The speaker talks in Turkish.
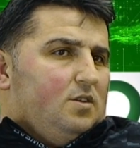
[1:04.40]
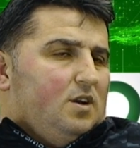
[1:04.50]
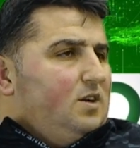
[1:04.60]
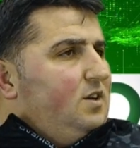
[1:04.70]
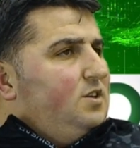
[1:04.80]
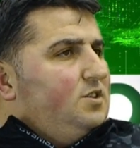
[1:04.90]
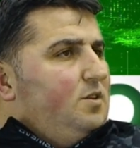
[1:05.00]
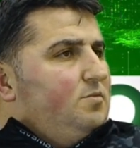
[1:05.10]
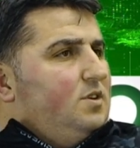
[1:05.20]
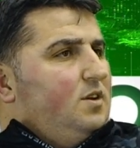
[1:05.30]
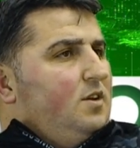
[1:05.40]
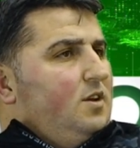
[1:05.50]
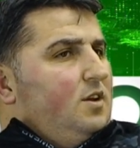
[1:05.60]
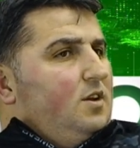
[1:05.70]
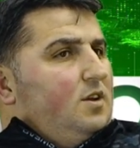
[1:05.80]
arkadaşlarımıza
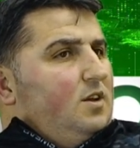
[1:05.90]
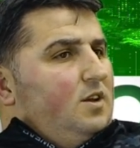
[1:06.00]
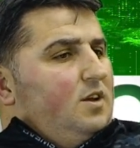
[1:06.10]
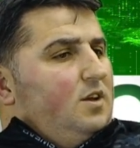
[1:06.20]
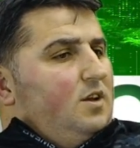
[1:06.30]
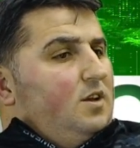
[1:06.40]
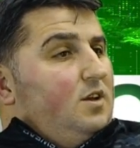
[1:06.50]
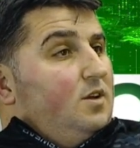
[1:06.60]
e,